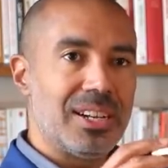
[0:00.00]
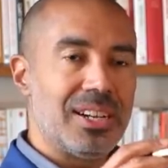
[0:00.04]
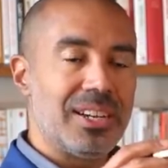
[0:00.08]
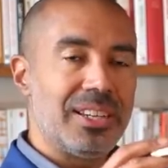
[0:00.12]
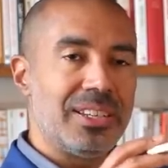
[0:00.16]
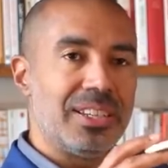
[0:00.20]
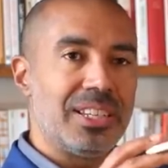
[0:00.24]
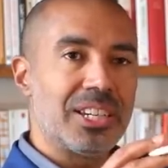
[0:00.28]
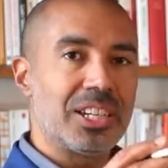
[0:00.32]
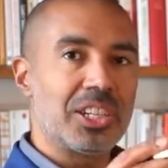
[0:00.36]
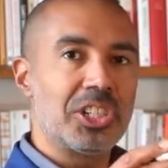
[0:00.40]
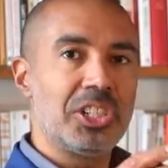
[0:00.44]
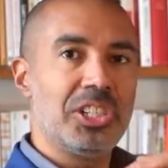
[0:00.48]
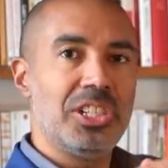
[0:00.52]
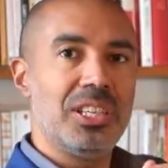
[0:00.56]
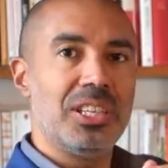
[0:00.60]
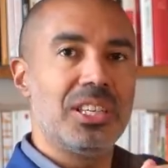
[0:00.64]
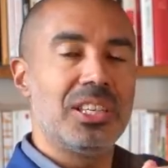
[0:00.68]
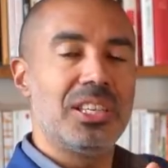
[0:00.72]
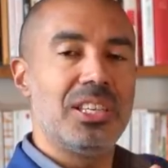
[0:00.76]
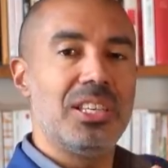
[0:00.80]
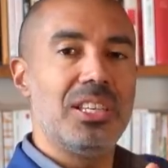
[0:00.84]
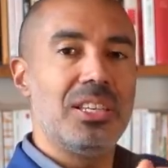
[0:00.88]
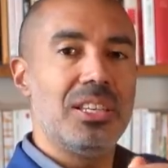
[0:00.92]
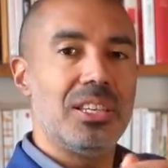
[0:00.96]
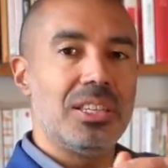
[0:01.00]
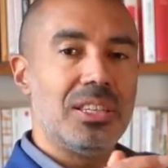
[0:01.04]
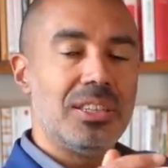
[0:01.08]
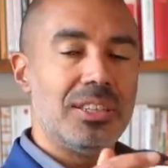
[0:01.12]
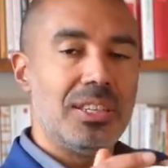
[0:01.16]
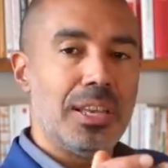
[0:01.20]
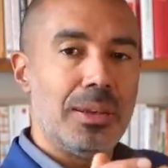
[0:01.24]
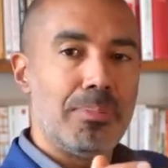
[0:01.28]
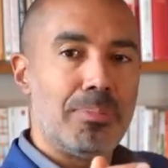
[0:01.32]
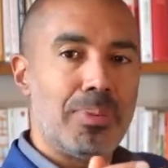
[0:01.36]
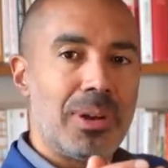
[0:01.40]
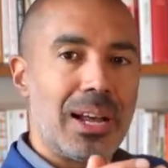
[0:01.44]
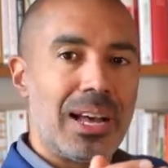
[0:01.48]
l'énergie qui
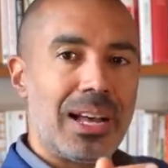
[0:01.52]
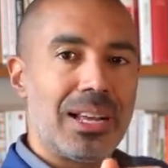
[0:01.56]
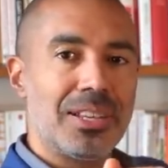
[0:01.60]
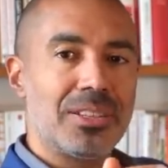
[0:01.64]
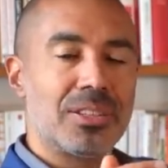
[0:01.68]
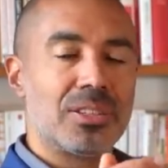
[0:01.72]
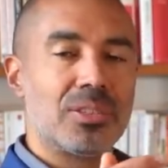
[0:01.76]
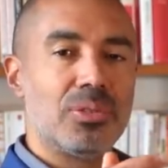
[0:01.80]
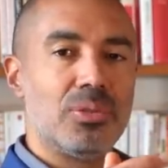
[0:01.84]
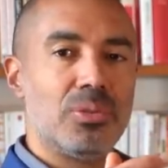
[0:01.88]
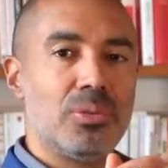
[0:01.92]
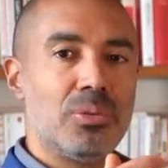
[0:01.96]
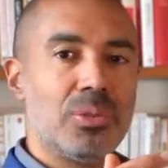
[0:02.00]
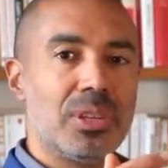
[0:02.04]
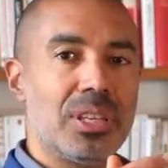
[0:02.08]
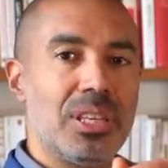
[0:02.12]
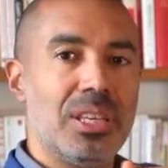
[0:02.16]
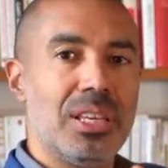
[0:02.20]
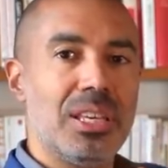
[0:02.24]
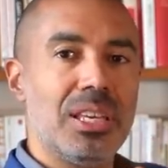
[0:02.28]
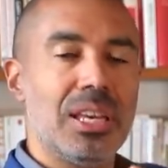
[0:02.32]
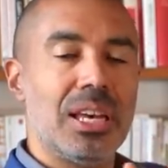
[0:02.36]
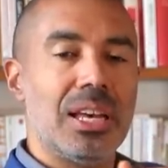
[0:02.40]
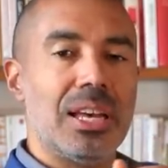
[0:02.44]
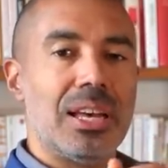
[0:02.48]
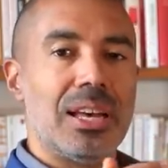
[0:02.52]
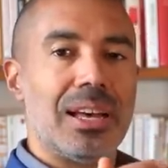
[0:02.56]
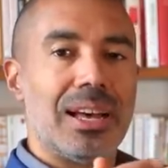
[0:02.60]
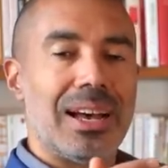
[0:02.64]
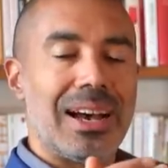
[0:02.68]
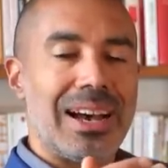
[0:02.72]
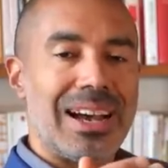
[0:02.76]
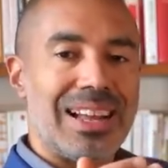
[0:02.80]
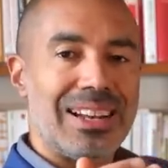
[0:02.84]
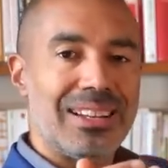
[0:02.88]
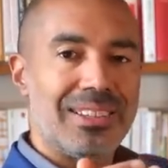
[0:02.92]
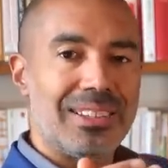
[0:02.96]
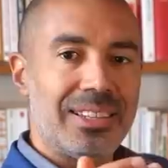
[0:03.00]
déplace ou qui
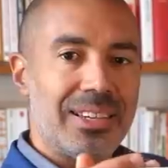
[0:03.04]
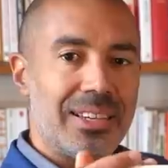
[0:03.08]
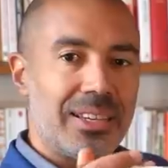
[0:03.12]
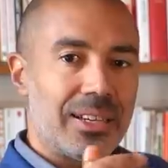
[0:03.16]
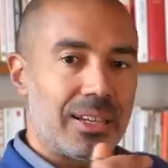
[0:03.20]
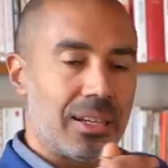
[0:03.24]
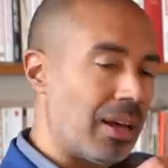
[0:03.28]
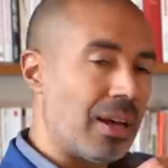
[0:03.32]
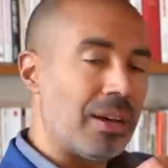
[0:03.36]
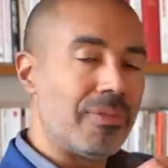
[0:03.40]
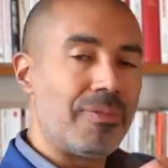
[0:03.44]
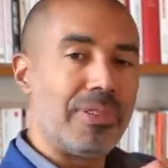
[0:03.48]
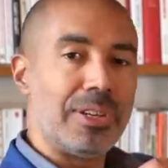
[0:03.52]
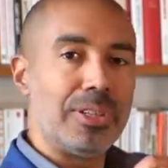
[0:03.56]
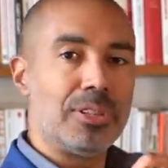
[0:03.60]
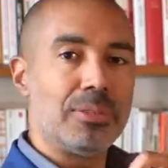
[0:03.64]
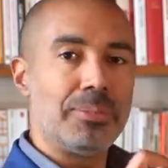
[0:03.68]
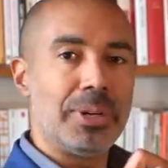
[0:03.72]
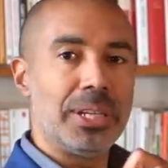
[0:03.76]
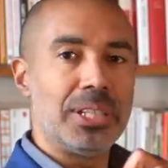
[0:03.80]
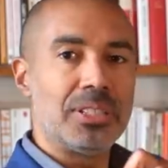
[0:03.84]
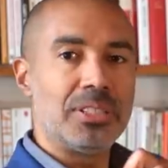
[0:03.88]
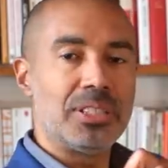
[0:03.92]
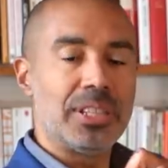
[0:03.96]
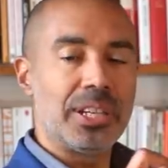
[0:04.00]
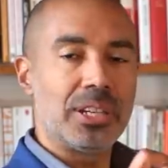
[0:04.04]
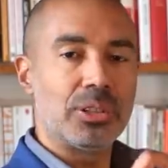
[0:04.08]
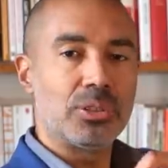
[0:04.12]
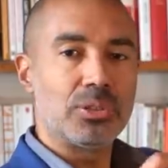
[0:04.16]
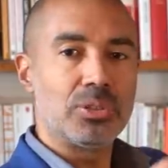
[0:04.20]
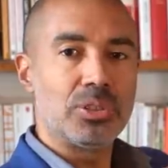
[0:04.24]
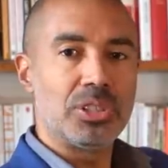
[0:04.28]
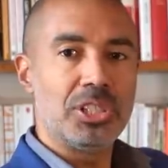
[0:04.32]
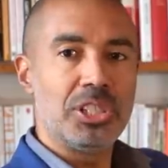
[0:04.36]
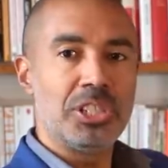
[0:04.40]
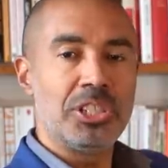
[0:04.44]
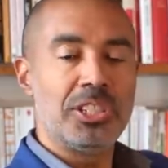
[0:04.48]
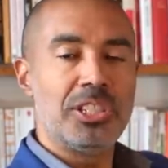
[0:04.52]
altère un phénomène. C'est-à-dire que
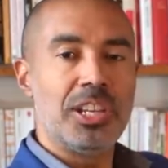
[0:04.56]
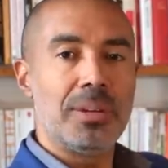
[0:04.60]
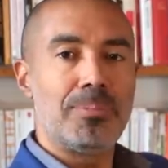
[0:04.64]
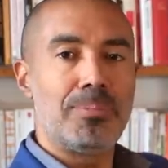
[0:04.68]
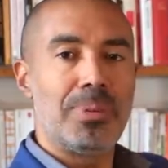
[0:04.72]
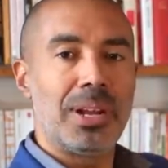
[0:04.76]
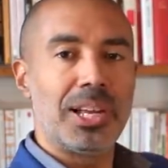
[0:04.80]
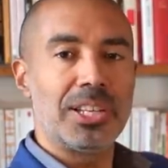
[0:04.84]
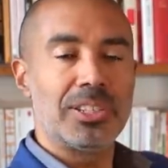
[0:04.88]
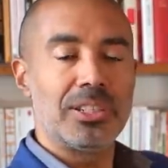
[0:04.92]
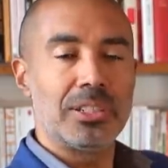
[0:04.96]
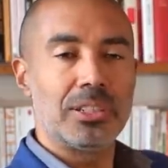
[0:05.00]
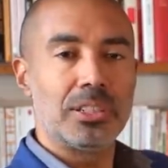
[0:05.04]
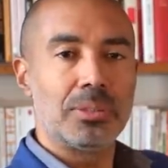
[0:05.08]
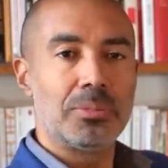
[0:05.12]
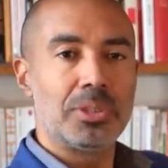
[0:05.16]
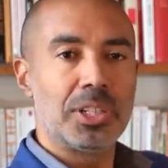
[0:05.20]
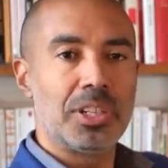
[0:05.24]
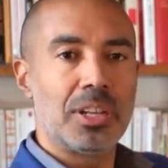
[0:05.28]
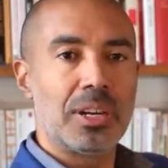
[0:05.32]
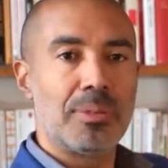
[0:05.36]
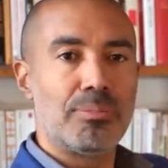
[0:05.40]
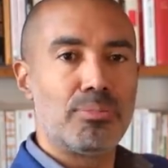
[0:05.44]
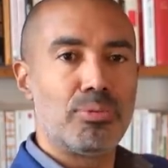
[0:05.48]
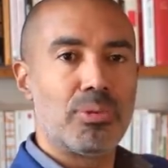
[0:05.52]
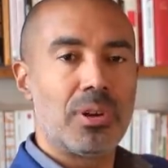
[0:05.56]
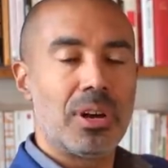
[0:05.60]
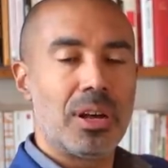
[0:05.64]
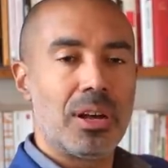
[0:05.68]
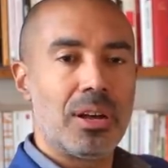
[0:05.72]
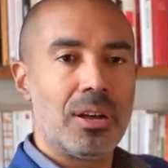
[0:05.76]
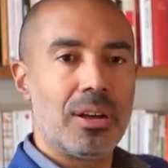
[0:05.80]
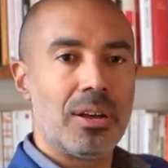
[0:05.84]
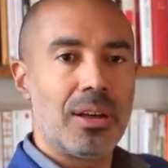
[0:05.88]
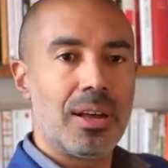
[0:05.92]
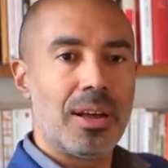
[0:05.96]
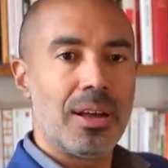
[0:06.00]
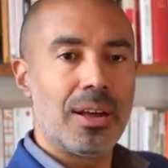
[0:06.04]
si je déplace un objet d'un point
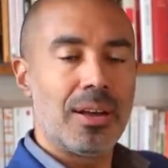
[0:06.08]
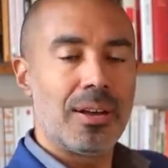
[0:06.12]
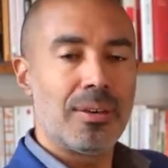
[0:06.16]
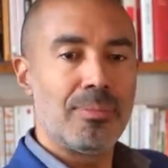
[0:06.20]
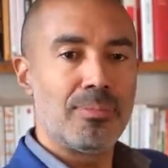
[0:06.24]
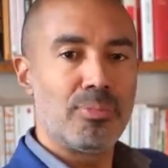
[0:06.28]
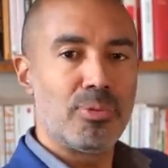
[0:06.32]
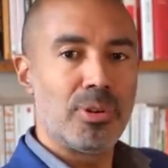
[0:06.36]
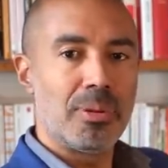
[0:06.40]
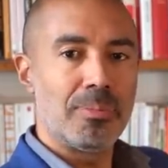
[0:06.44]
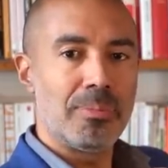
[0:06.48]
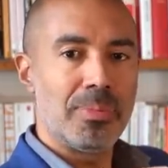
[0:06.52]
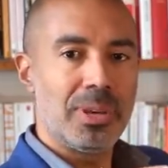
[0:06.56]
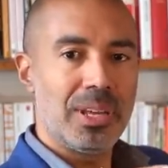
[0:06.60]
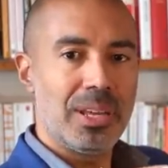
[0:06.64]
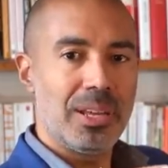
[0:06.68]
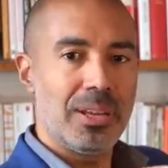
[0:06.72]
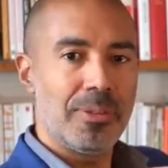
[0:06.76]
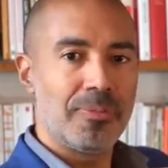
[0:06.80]
A à un point B,